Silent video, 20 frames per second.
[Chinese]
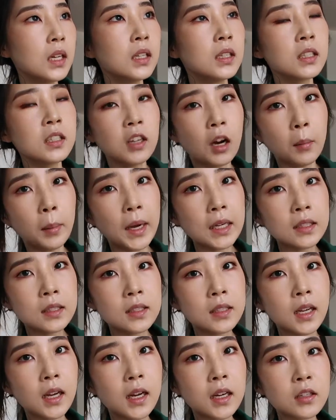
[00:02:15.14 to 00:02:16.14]
小白
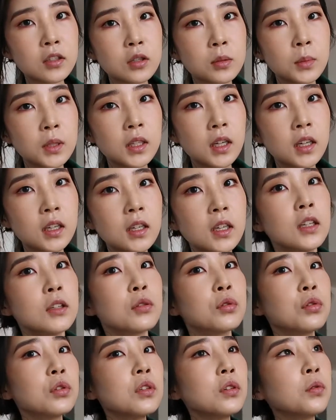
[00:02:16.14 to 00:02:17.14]
鞋啊什么的，
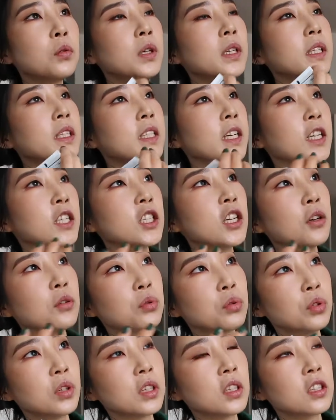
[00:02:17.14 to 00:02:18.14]
所以我以前上
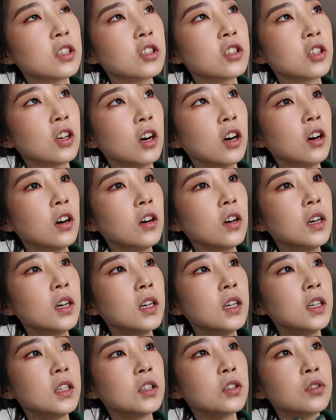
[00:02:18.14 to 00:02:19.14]
学的时候
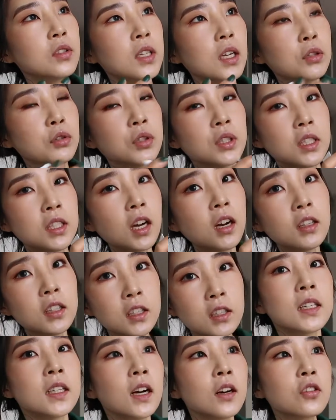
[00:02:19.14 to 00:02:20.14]
就在学校
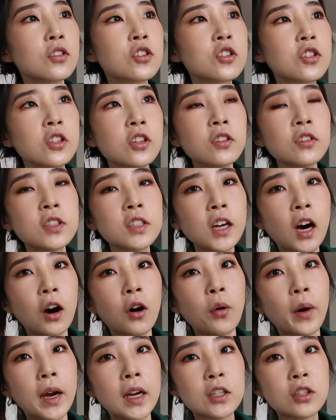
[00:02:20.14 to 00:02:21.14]
里，然后只有
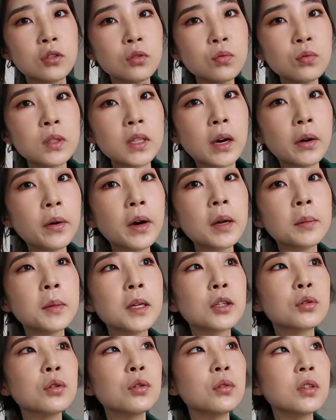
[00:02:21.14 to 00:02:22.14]
脚踝是露在外
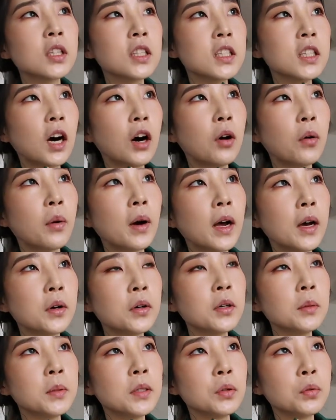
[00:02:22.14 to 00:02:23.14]
面，所以我的脚踝
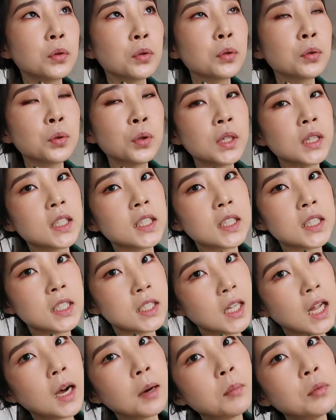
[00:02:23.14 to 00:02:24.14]
会比我腿的其
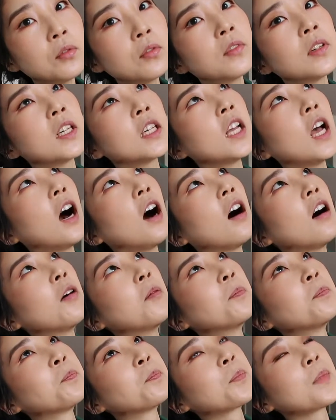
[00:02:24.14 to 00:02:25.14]
他部分
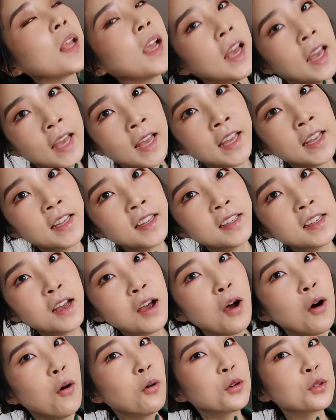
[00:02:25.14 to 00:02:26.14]
要黑，
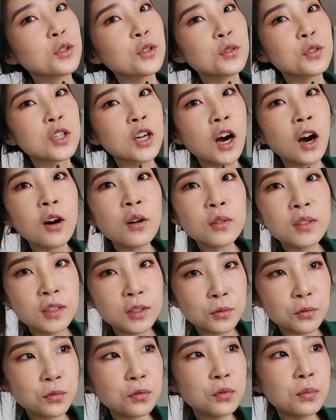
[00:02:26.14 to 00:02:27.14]
我就超
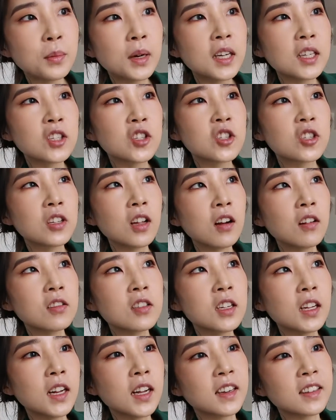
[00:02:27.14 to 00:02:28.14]
级郁闷。直到
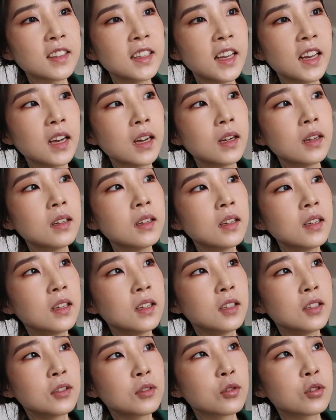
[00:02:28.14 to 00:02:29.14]
这两年，
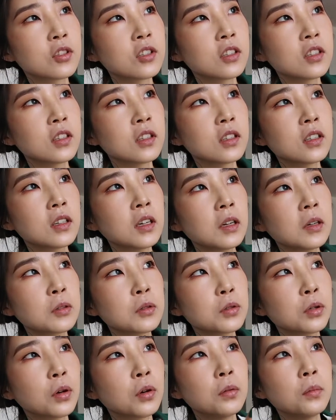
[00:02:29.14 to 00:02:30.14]
就是
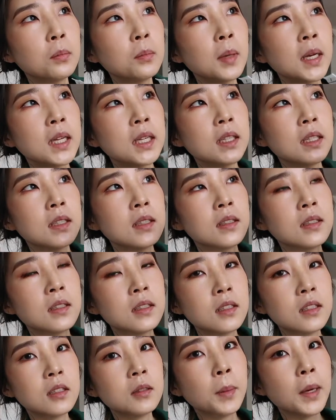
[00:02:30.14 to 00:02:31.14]
从美
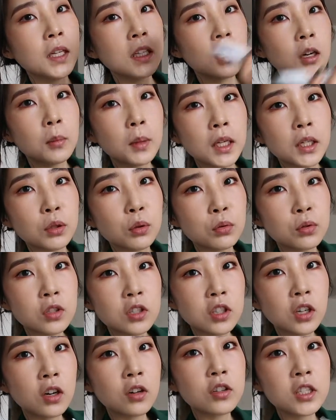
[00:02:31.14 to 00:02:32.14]
西搬到美东
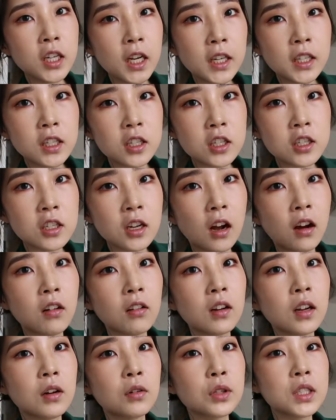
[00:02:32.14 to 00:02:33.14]
之后，晒的
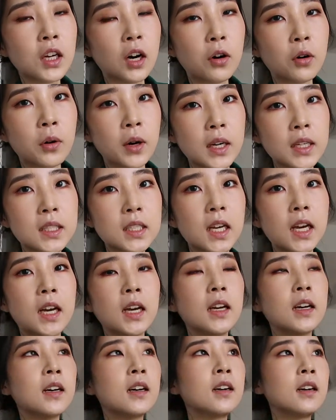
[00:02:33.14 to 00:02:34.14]
少了，我脚踝
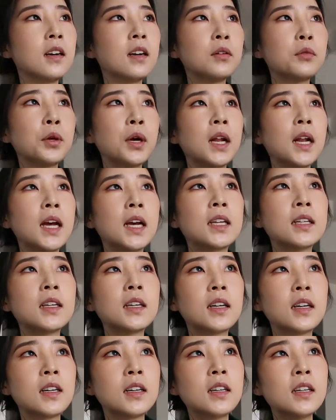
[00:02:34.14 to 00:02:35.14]
才和原来
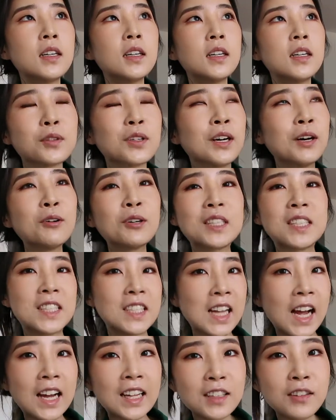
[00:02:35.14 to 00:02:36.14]
的就和我其
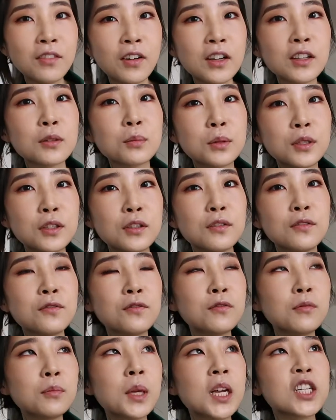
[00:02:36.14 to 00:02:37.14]
他地方的皮
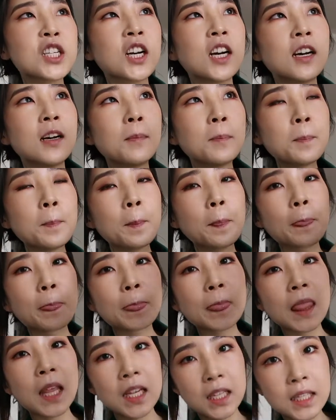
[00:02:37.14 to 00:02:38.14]
肤变成。
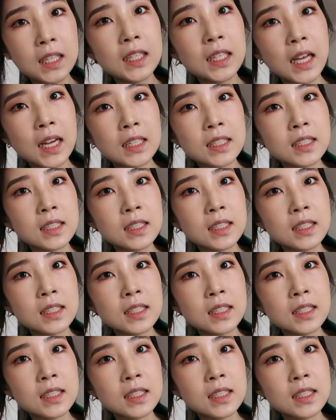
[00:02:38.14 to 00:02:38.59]
一个颜